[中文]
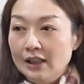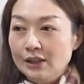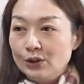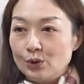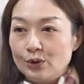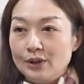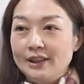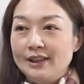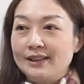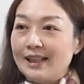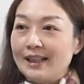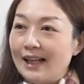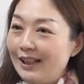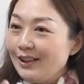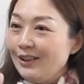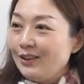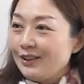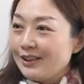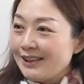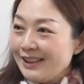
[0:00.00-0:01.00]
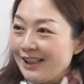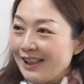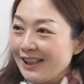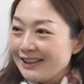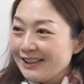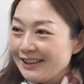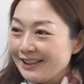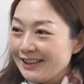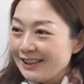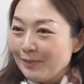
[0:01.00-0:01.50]
所以当有这
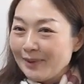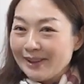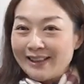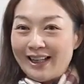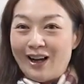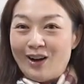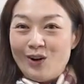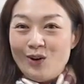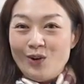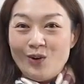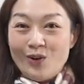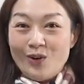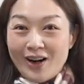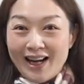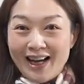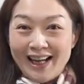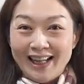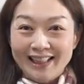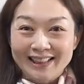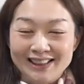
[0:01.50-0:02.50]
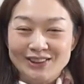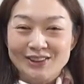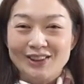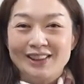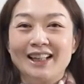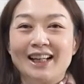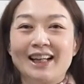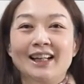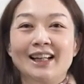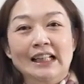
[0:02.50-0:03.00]
样子这么桃花的
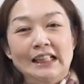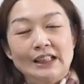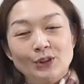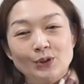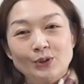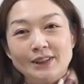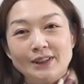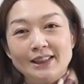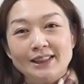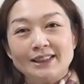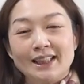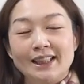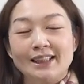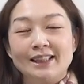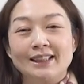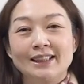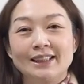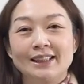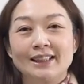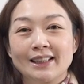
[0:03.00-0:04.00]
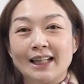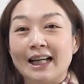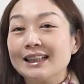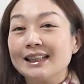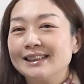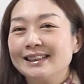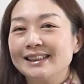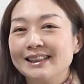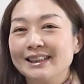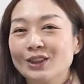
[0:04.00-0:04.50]
状态出现在你的
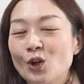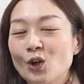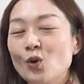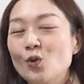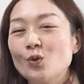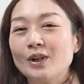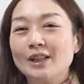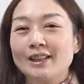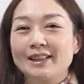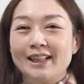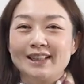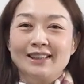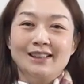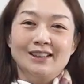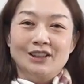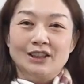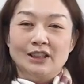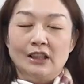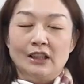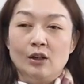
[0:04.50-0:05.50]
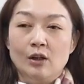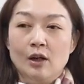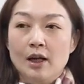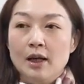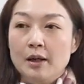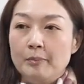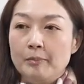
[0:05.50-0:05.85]
感情宫位内的时候，